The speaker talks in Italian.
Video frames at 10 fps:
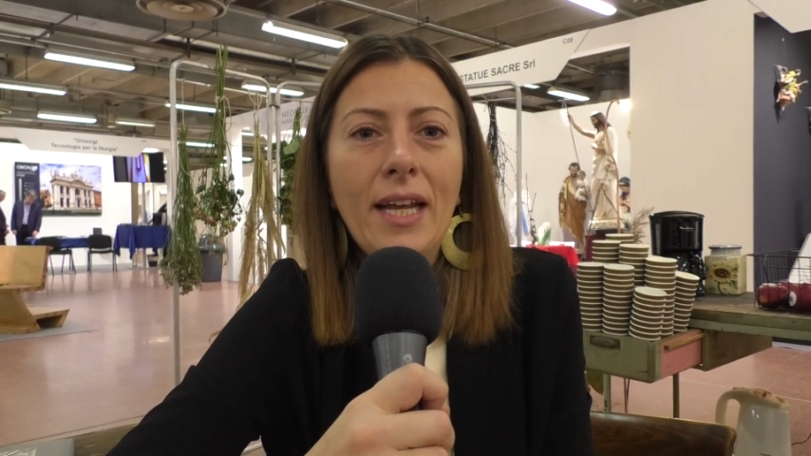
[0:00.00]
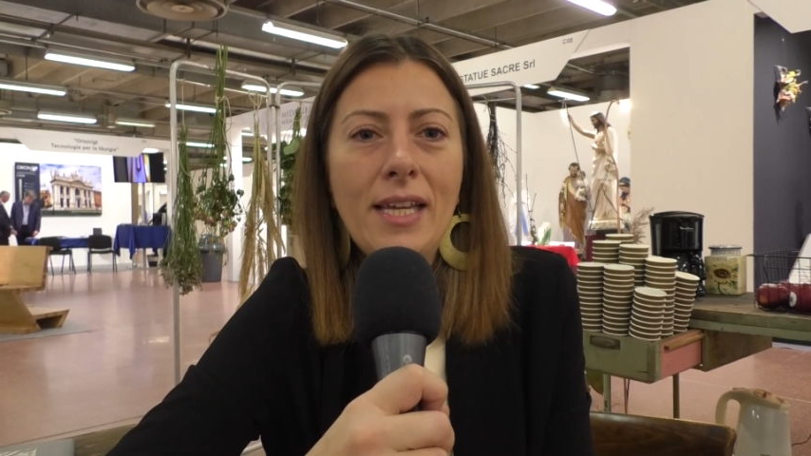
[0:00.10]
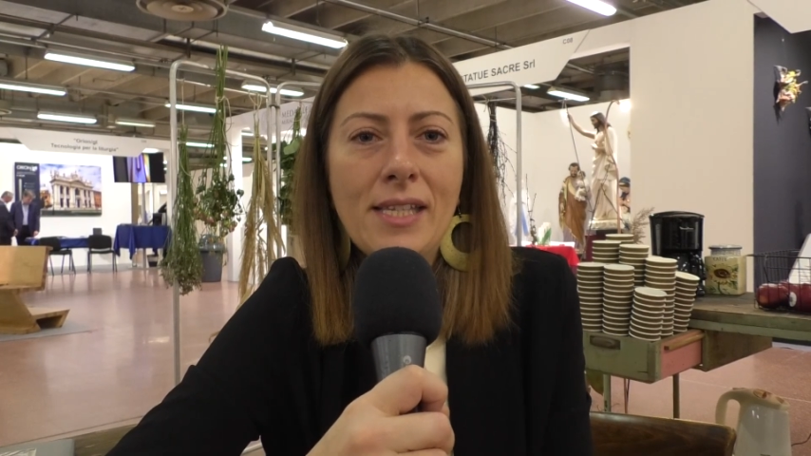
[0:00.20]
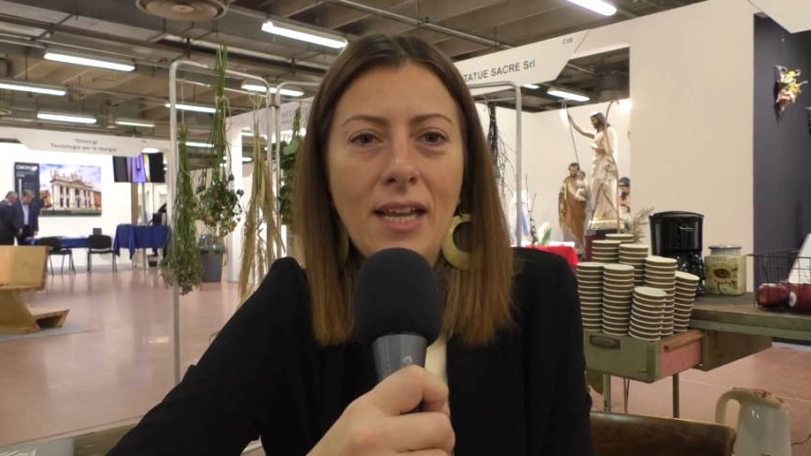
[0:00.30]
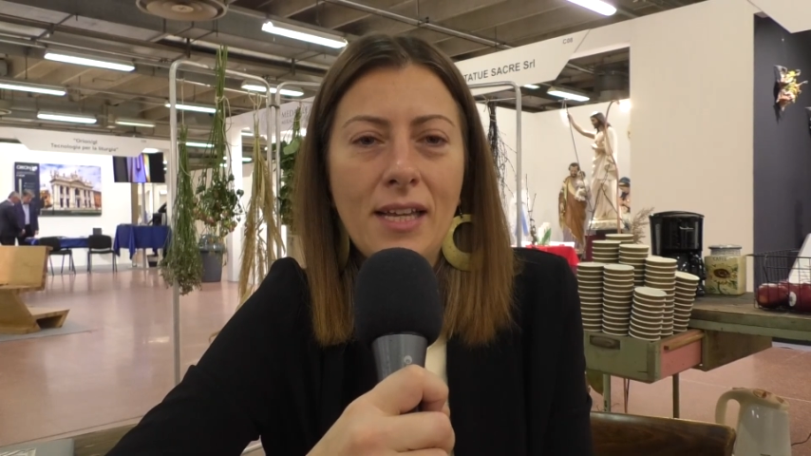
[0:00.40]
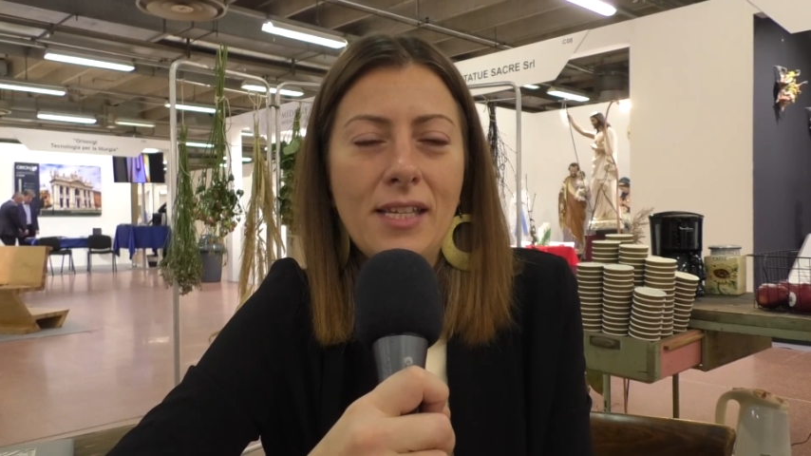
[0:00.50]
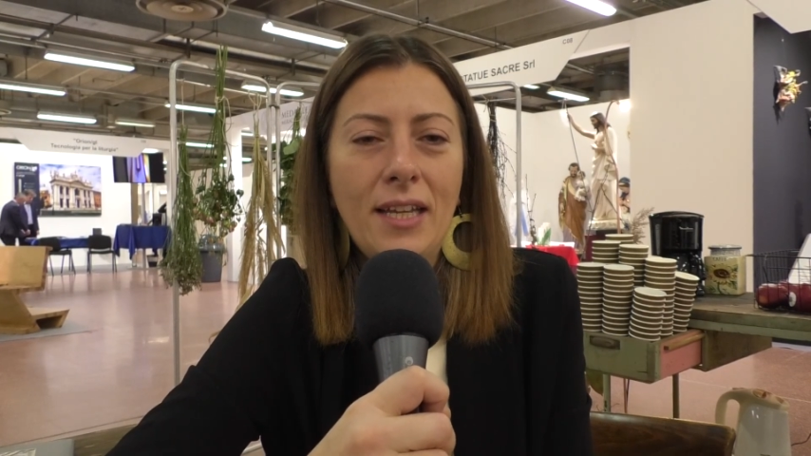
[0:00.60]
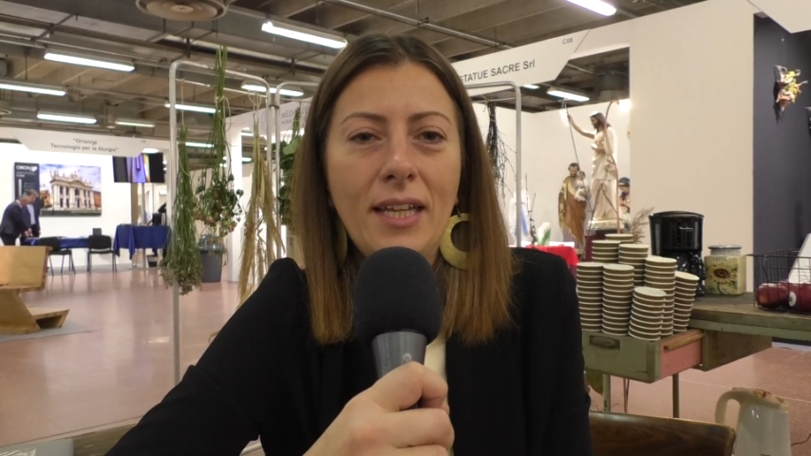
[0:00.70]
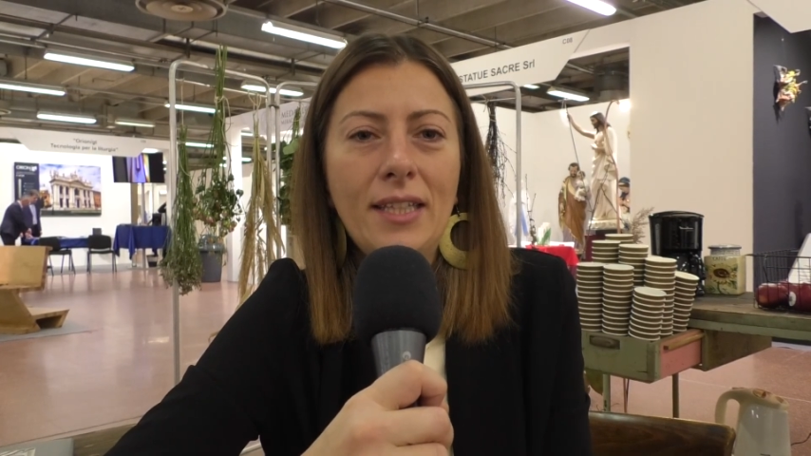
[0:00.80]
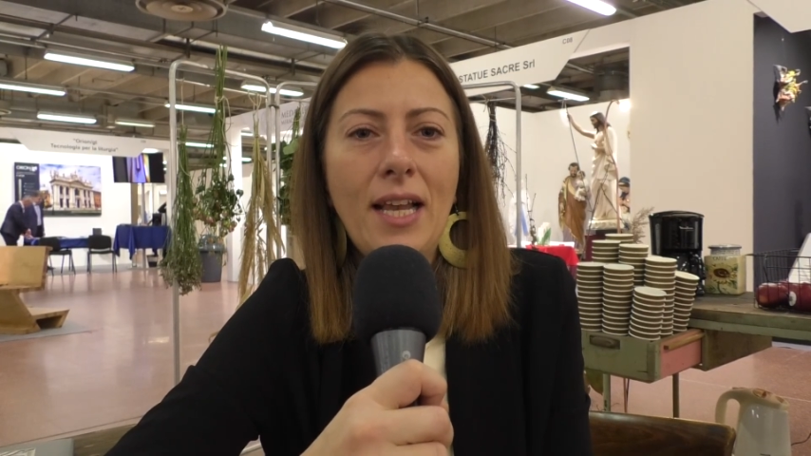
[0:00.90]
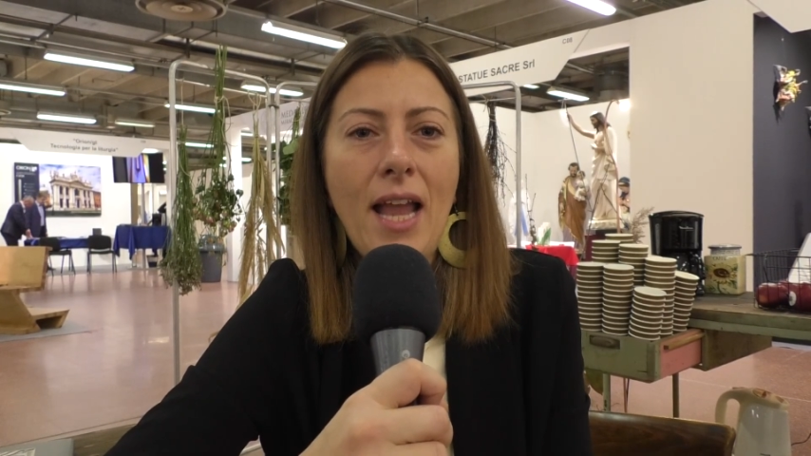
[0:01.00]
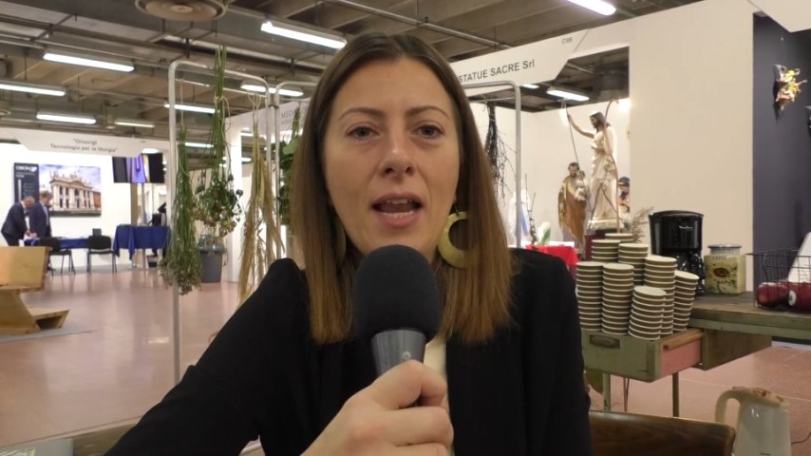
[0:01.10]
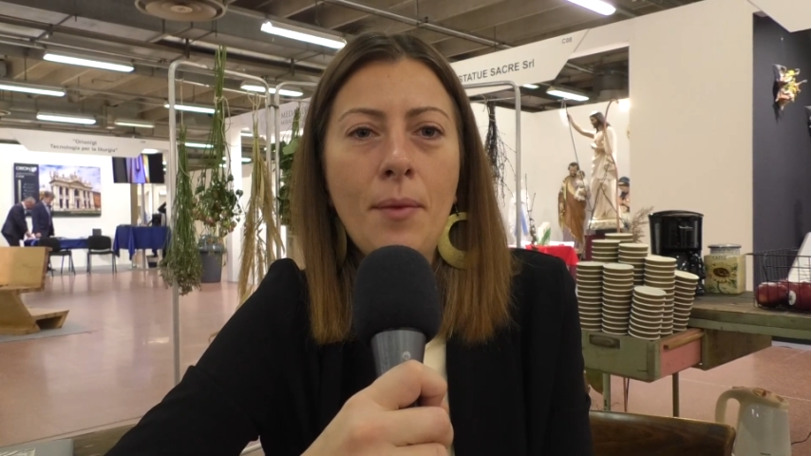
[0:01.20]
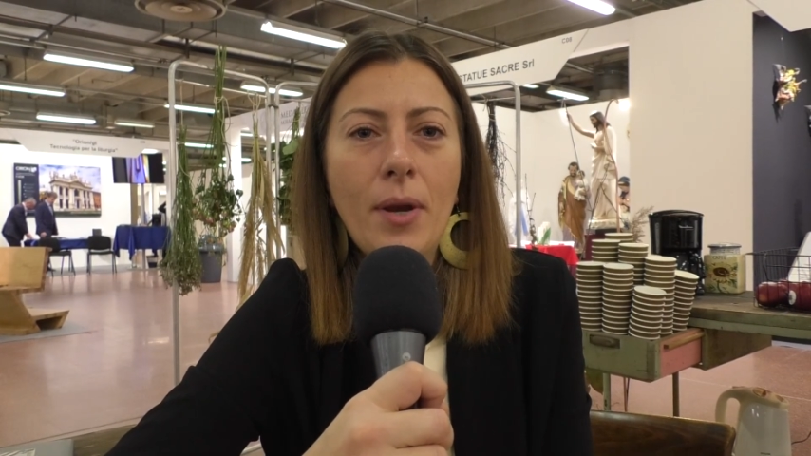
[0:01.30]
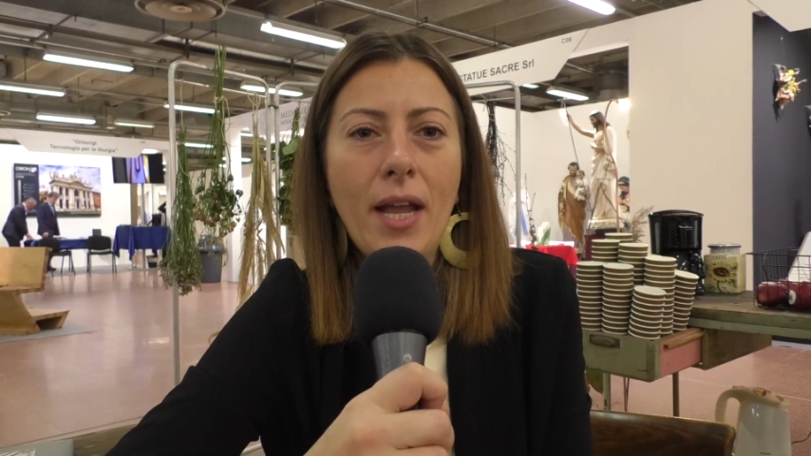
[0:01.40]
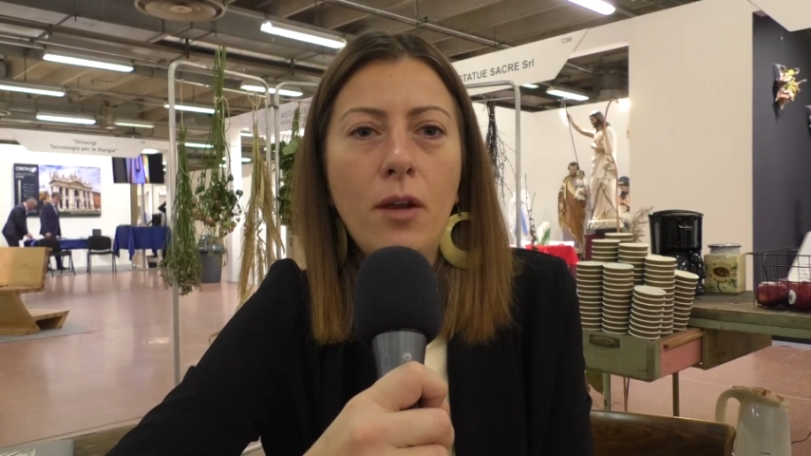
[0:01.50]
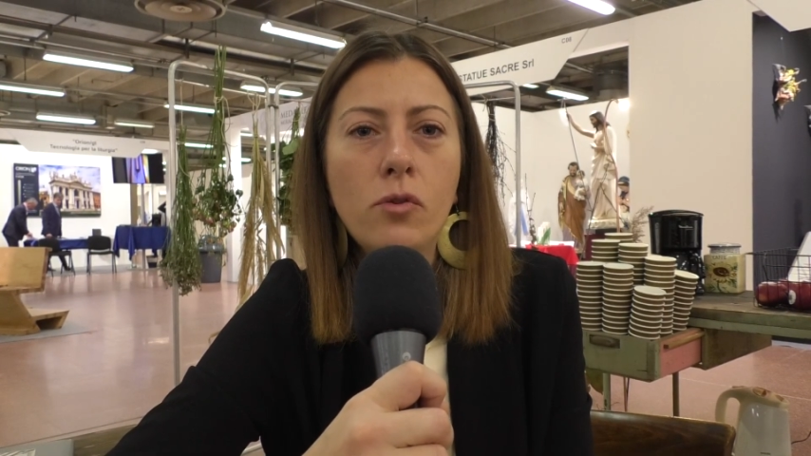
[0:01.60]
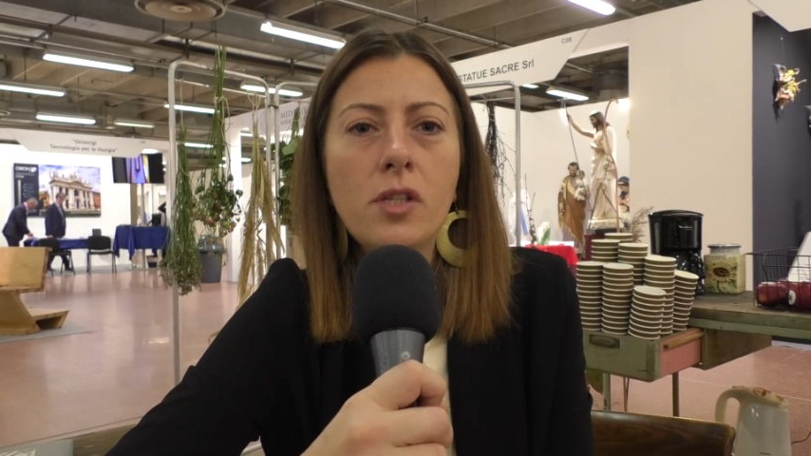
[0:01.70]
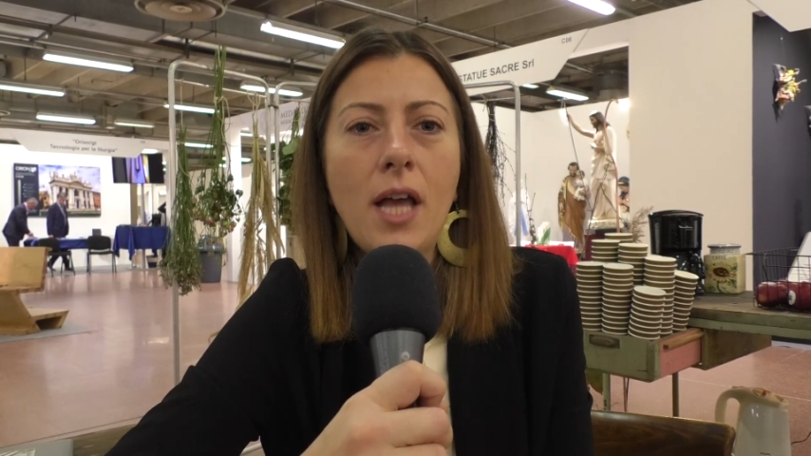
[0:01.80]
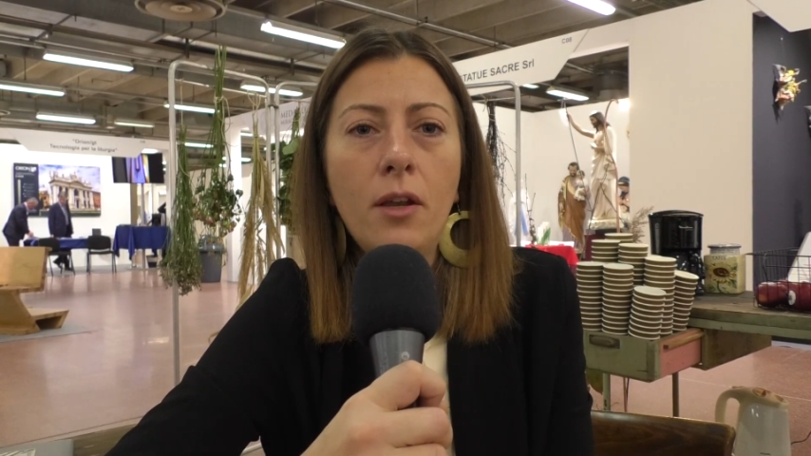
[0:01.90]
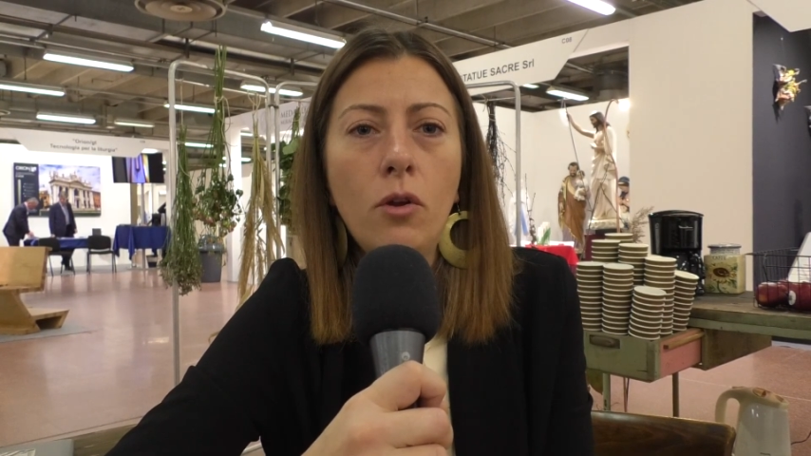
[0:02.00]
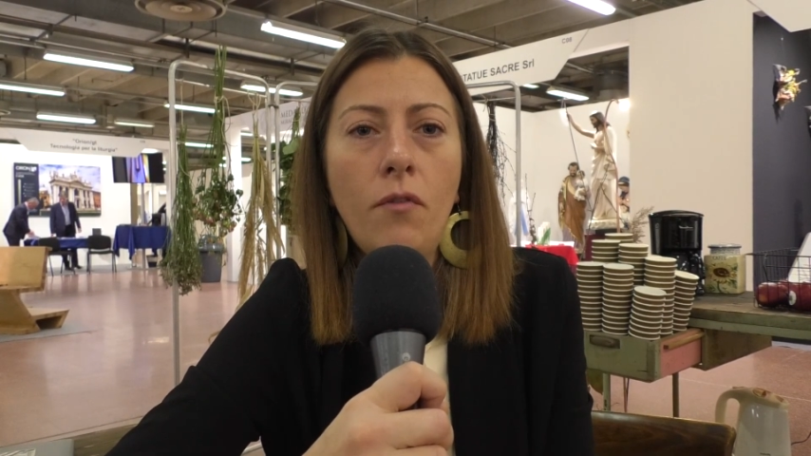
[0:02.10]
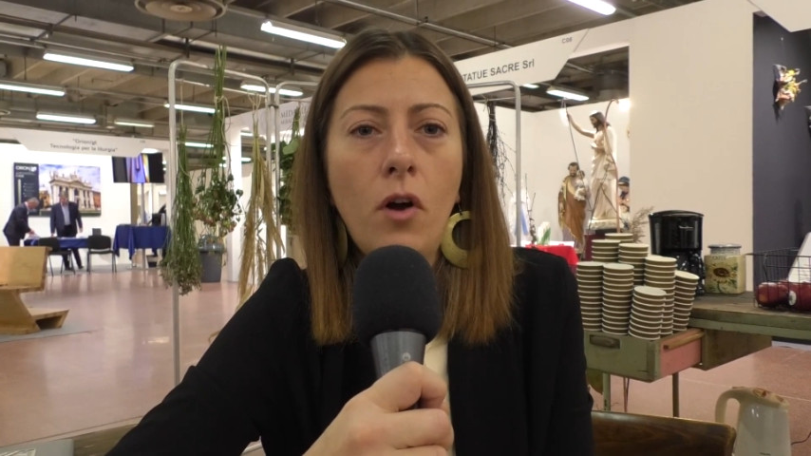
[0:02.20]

crisi le aziende italiane perché non sanno a